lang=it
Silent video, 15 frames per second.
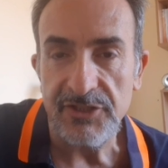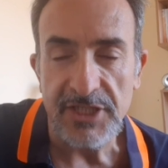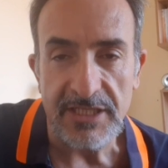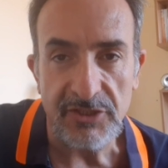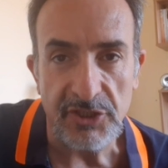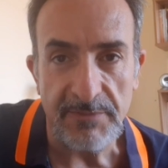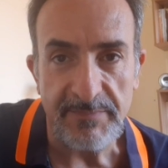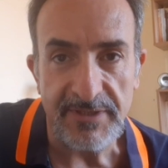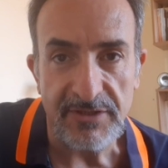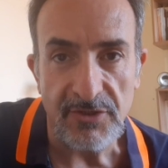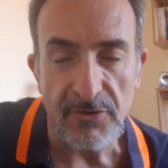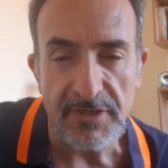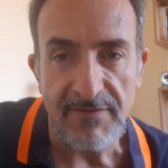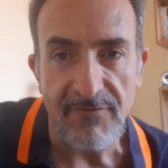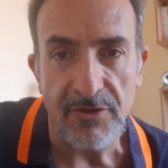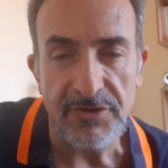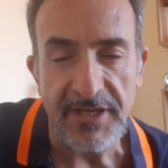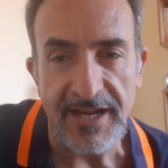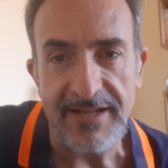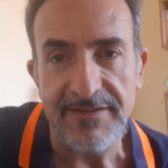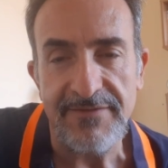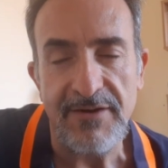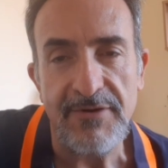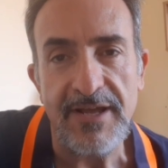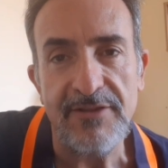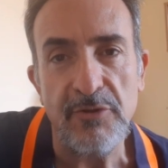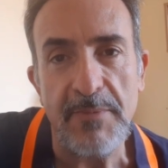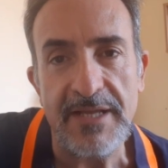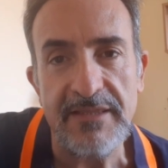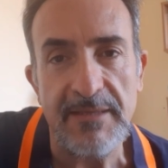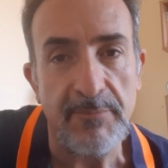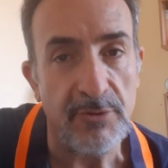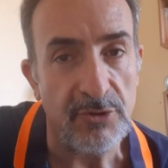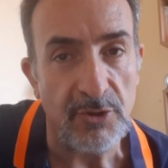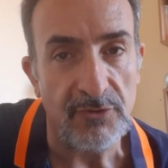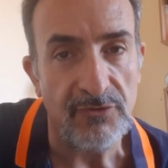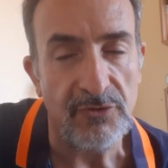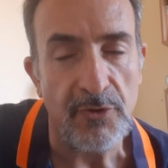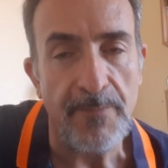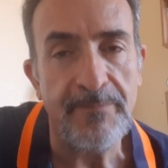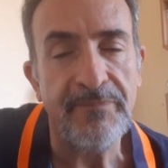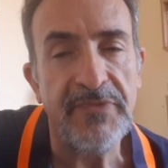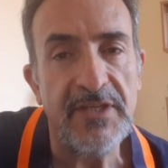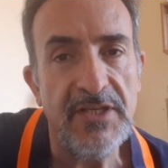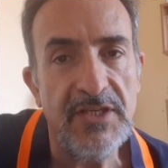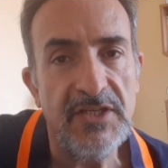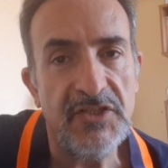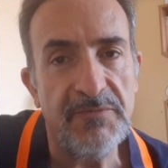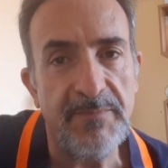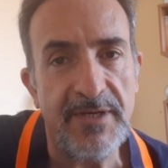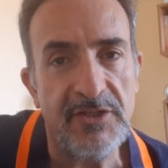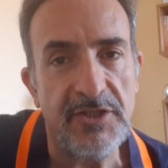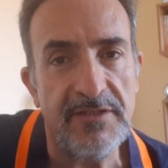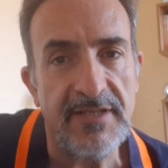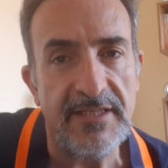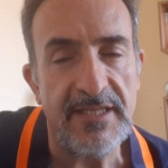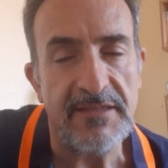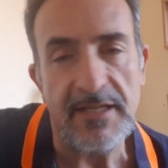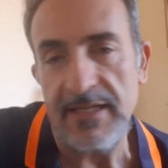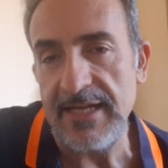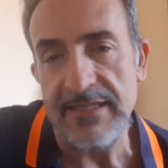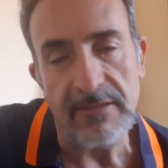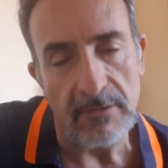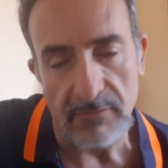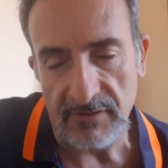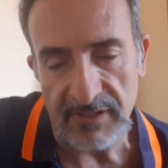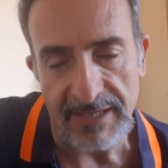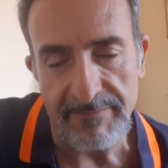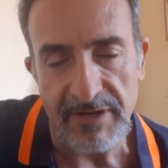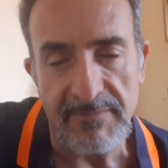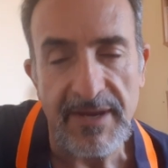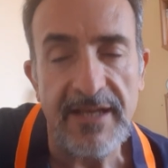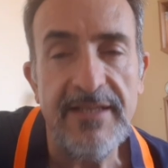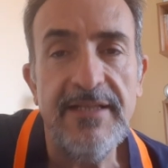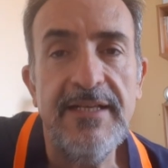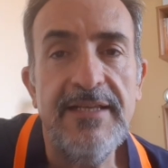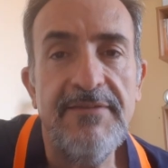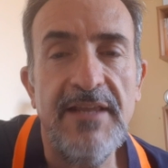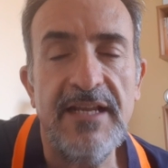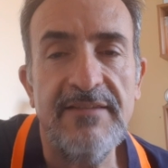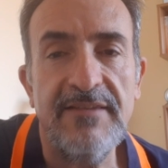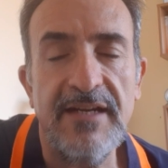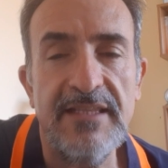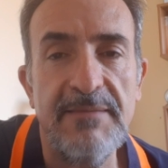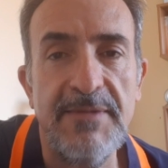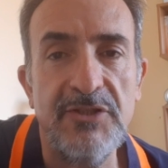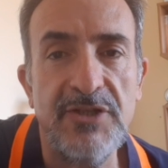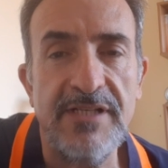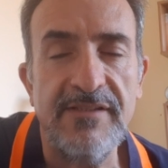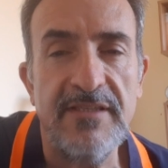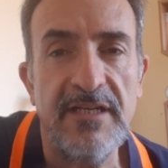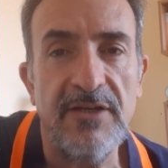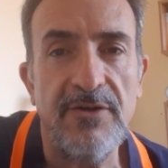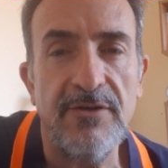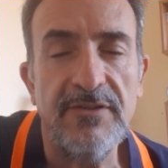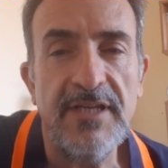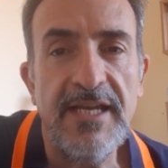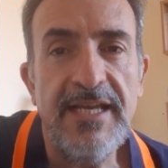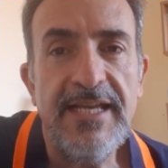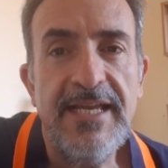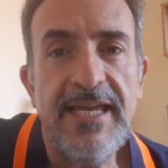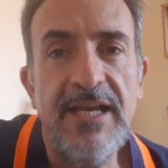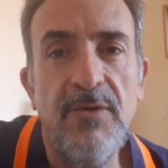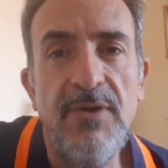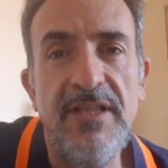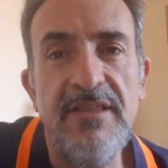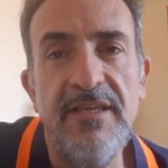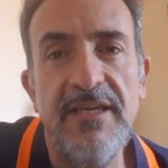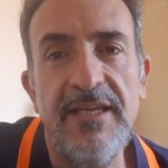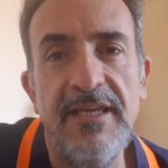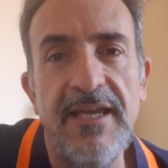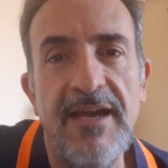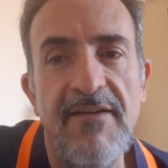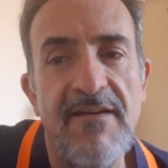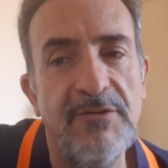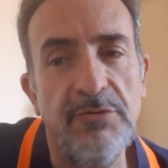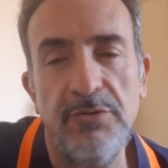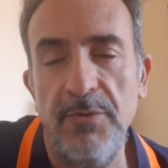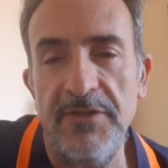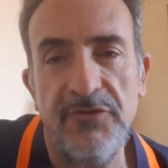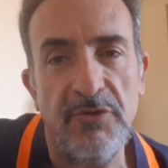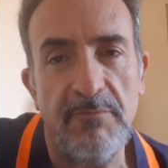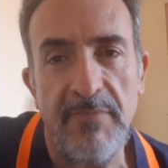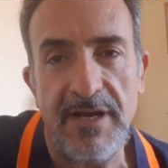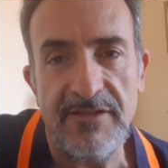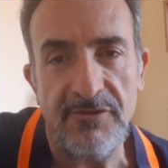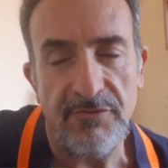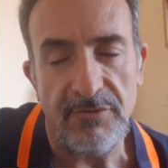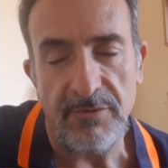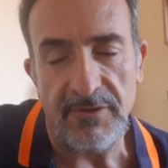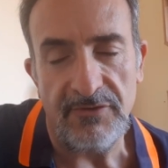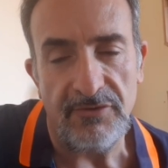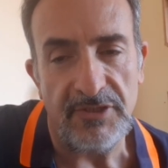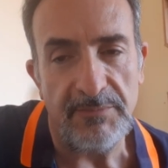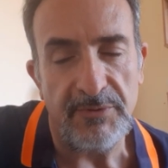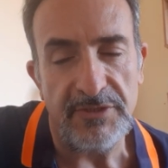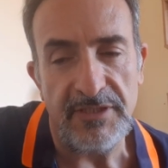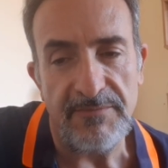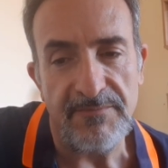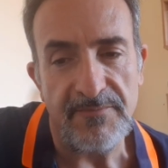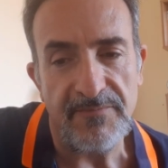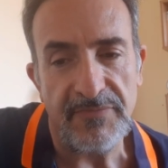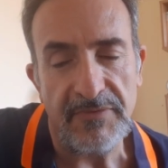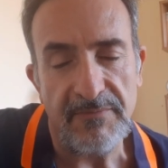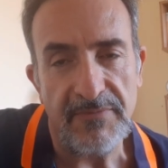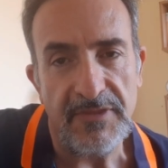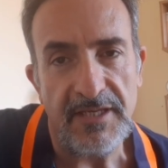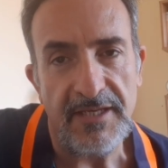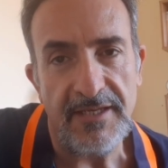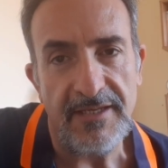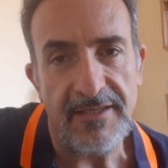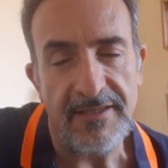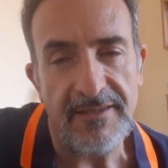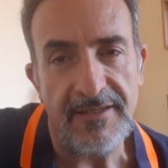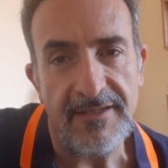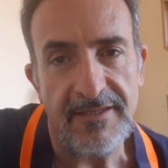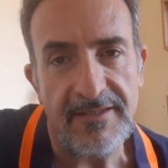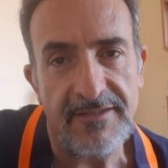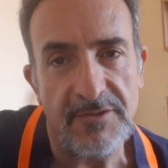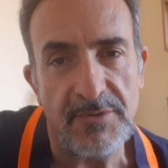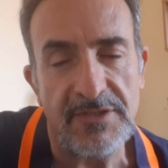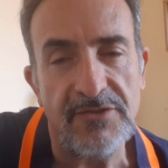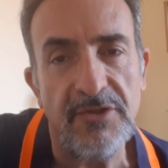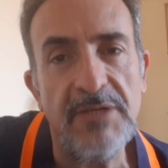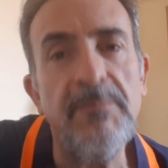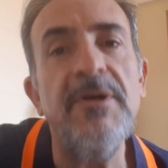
ChatGPT ogni volta che gli fa una domanda piuttosto precisa e dettagliata, non sempre, ma nella stragrande maggioranza delle cose. E quindi aveva tutto questo buzz, tutto questo tipo di, mm, mm, di, di situazione.